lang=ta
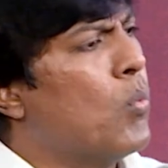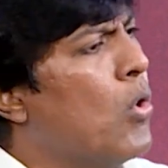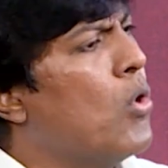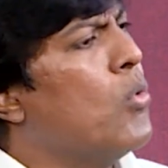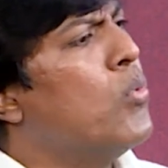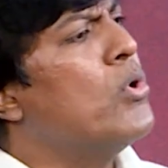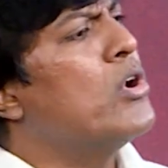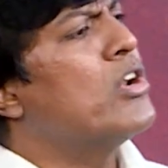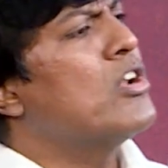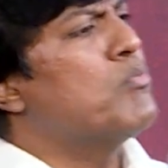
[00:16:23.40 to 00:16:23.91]

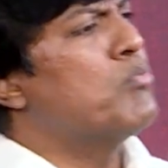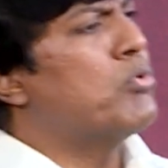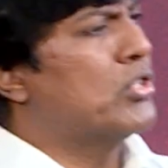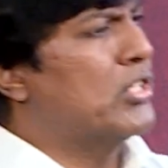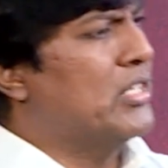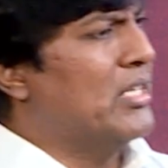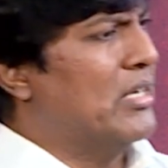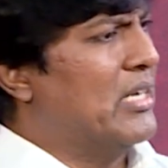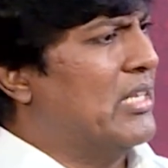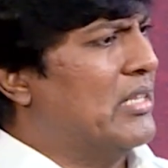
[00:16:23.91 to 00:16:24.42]
ஒவ்வொரு
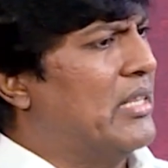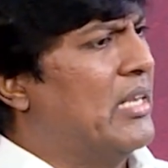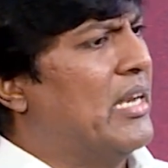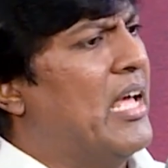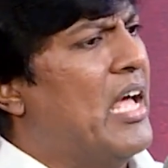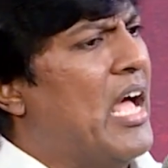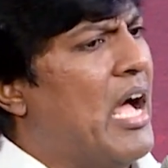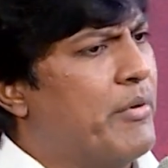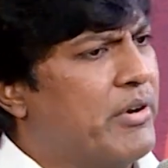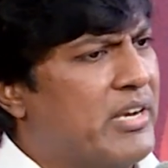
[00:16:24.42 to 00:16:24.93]
புத்தகத்தில்
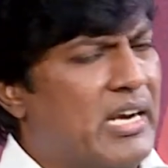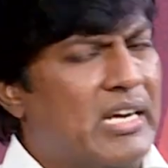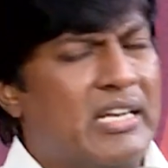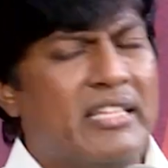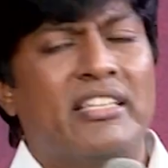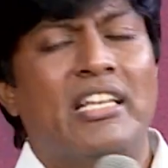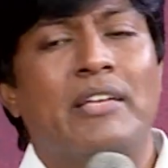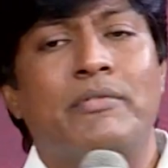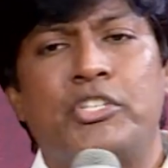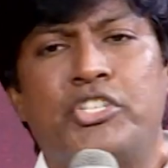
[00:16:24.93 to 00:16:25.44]
அவர்
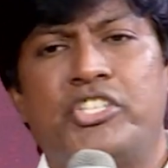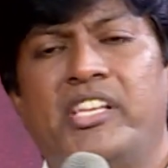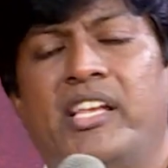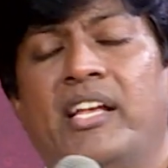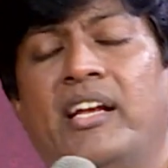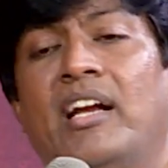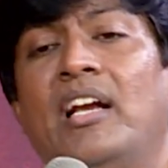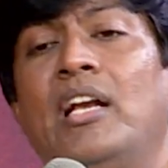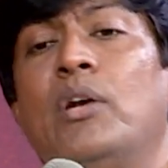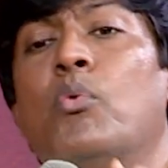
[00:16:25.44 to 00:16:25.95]
எழுதின
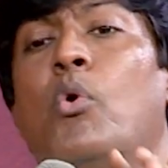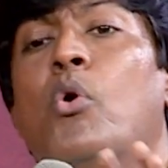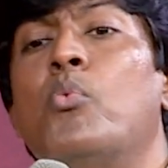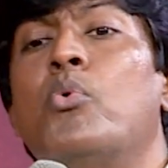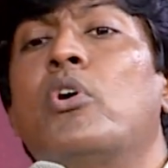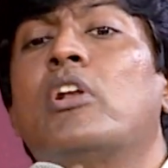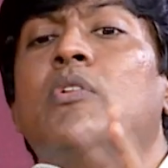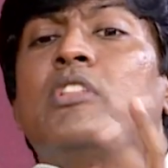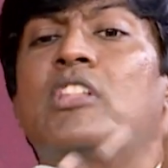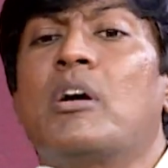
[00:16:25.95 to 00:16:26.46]
விஷயங்கள்
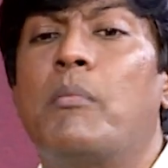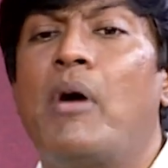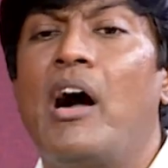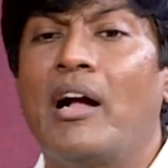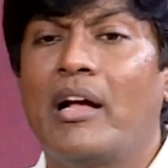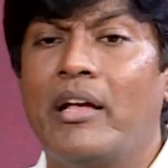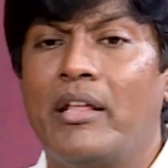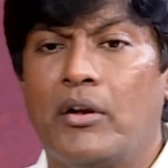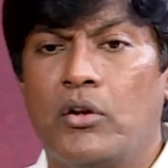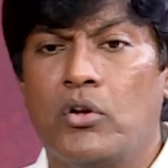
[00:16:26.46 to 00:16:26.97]
ஒவ்வொரு
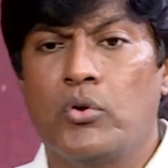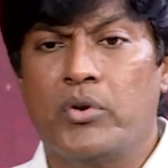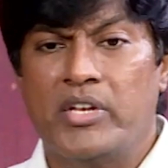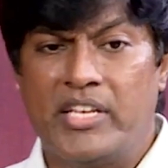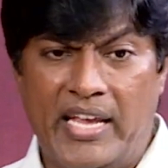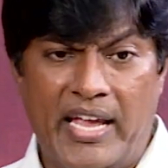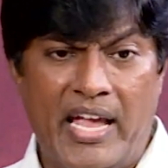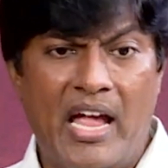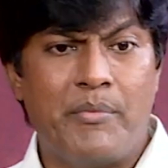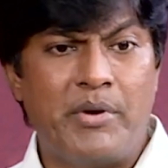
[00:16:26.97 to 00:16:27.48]
விதமாக இருக்கும்
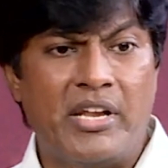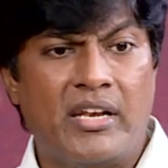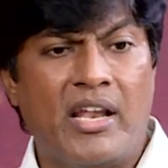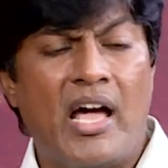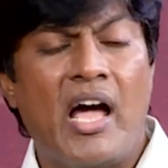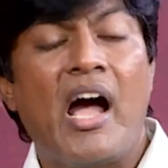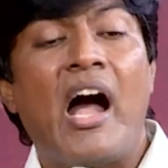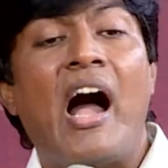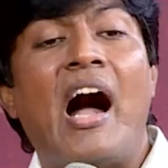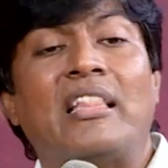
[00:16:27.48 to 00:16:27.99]
ஏன்
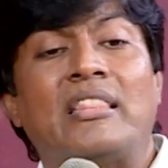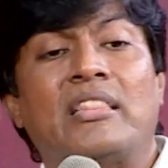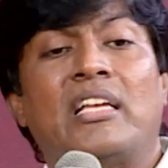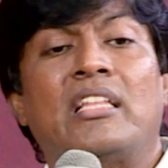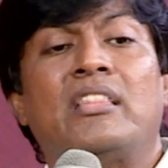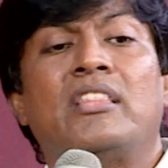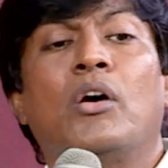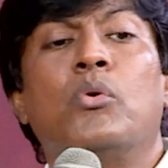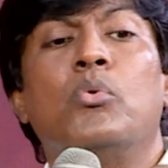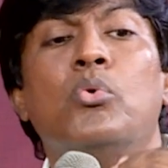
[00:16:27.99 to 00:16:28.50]
அப்படின்னா
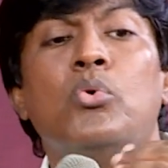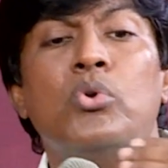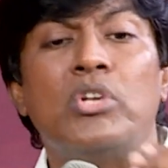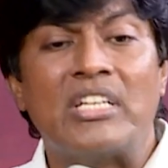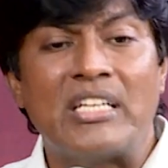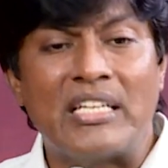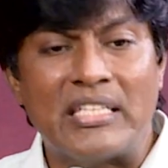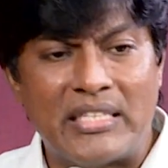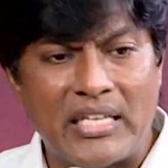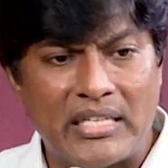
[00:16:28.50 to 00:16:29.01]
அந்தந்த
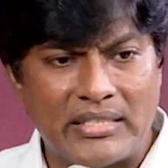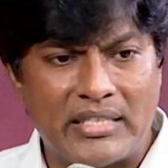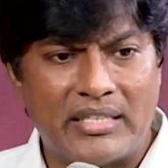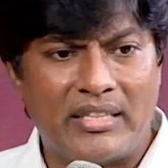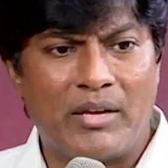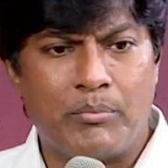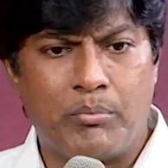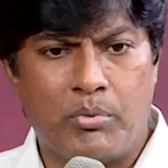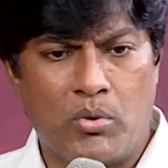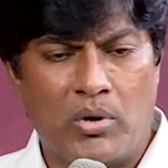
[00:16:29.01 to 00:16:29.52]
ஊருக்கு
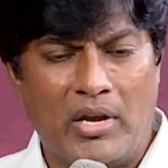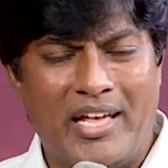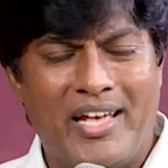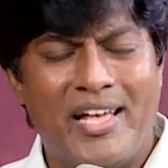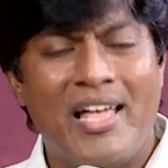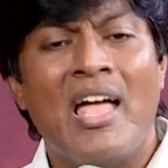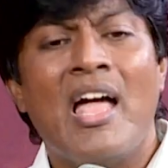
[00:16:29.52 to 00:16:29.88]
தகுந்ததே போல